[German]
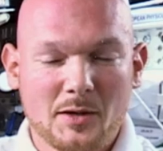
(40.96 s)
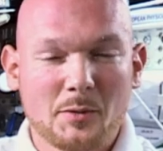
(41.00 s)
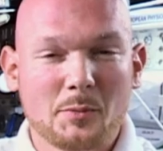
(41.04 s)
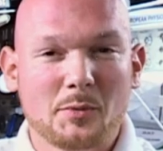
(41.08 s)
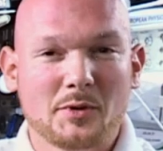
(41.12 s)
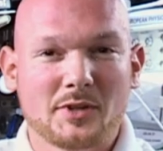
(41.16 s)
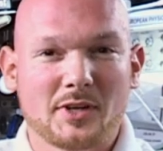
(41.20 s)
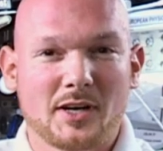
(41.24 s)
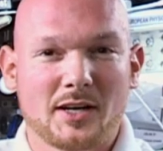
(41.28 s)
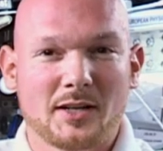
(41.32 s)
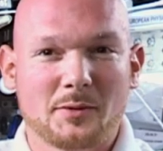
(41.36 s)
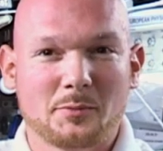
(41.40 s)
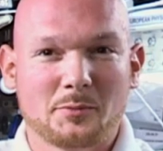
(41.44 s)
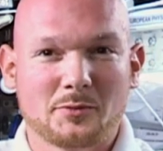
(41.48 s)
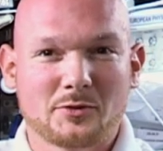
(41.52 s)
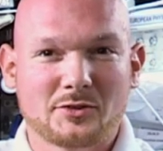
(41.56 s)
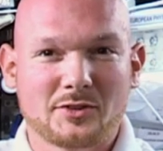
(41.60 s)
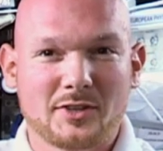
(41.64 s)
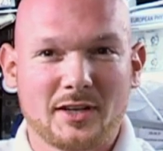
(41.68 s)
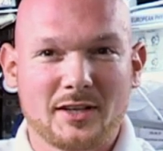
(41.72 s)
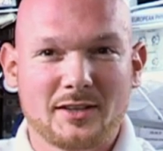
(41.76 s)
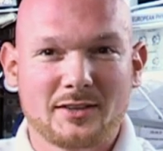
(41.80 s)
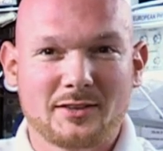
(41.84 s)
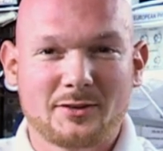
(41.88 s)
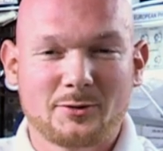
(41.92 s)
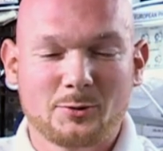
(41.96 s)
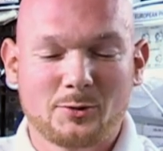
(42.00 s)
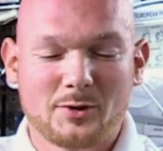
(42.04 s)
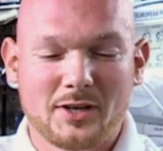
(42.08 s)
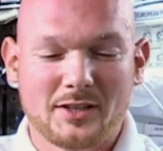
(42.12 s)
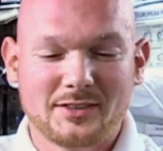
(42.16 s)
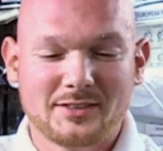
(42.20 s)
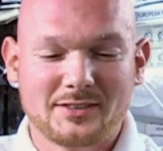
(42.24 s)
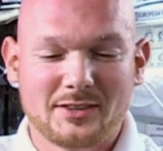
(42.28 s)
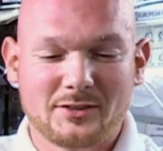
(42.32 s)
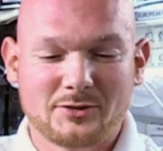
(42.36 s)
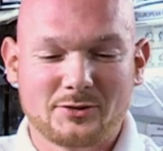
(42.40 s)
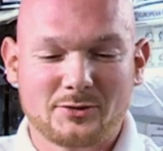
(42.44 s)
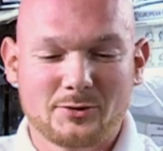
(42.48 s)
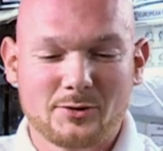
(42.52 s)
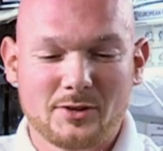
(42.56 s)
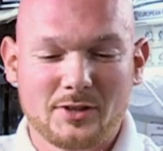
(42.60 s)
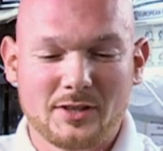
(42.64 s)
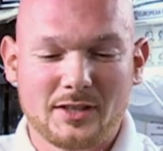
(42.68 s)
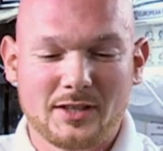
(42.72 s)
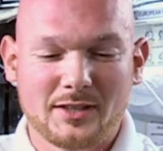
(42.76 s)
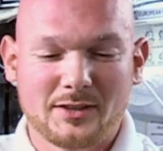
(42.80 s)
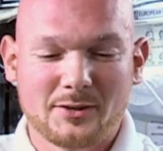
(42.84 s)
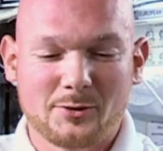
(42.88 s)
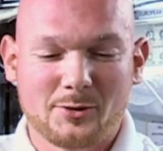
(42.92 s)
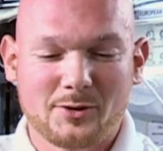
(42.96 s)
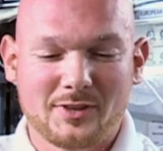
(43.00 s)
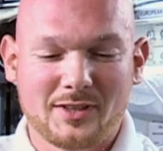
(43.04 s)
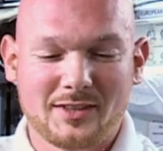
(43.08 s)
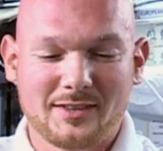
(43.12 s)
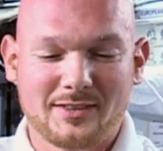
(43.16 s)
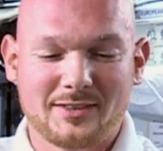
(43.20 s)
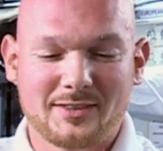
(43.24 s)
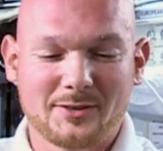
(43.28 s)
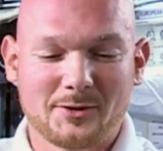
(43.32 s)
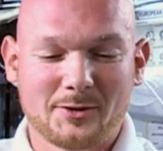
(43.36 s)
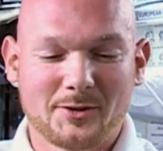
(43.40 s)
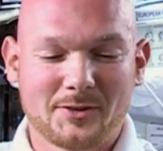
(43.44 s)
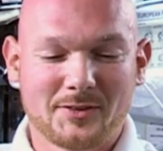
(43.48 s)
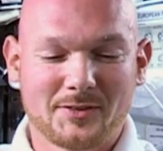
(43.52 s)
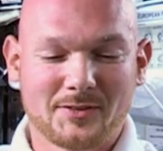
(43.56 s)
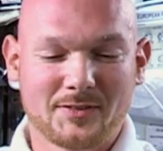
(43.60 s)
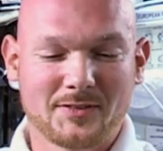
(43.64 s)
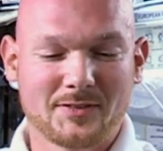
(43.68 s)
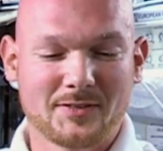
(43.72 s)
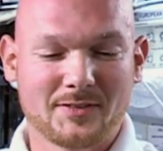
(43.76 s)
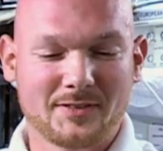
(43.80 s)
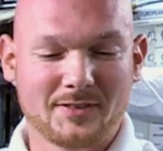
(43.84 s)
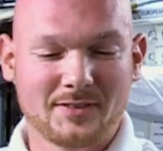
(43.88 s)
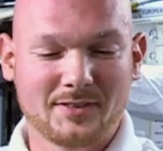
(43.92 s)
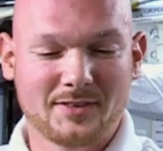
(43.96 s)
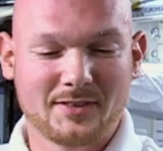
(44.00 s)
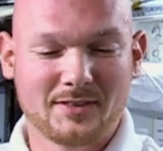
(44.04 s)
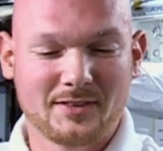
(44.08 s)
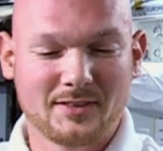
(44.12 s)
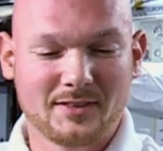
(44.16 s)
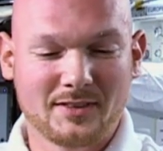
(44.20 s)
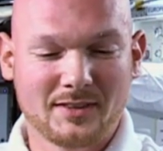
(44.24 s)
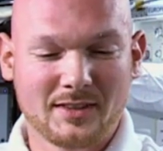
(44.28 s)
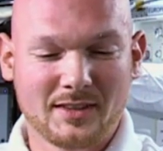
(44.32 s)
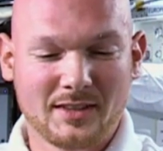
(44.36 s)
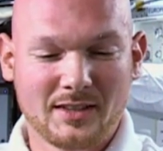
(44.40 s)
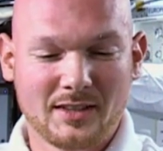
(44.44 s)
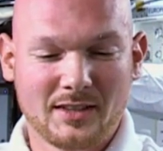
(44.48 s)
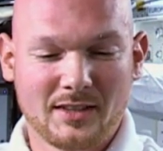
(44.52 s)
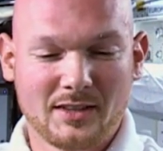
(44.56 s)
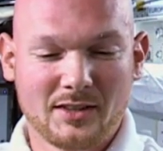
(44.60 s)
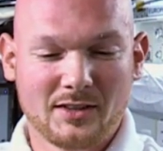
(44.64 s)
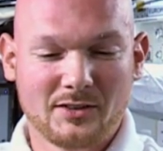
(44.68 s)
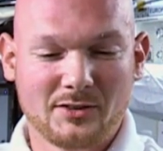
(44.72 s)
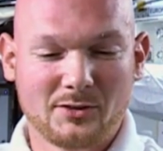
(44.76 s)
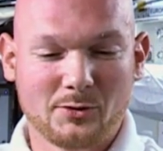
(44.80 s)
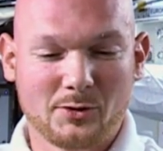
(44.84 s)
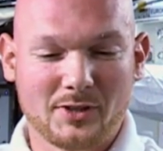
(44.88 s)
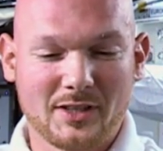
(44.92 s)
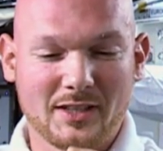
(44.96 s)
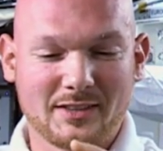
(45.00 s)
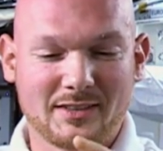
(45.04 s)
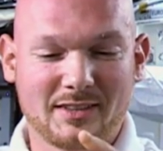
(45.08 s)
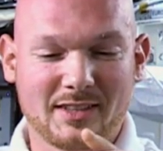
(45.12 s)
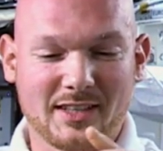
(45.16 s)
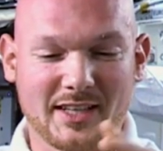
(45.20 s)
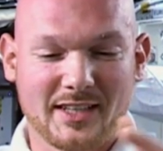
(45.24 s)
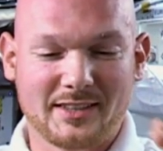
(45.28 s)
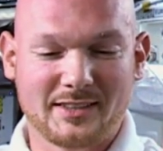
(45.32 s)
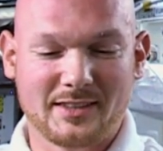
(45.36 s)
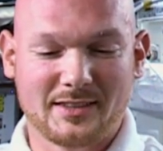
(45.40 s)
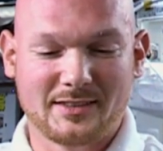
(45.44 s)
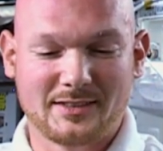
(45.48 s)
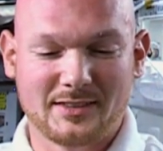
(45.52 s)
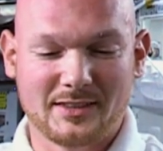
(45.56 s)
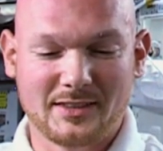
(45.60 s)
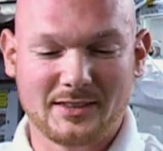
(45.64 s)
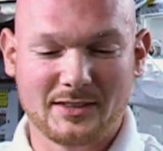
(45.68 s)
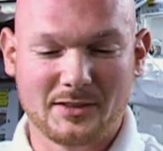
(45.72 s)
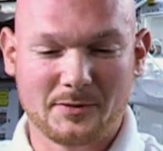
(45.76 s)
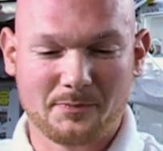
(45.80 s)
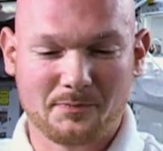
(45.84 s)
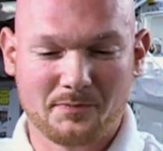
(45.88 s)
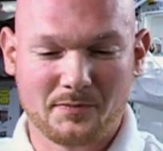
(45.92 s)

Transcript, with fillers: mit einem schnellen Zug an dieser Schnur in Rotation. So, jetzt dreht er sich.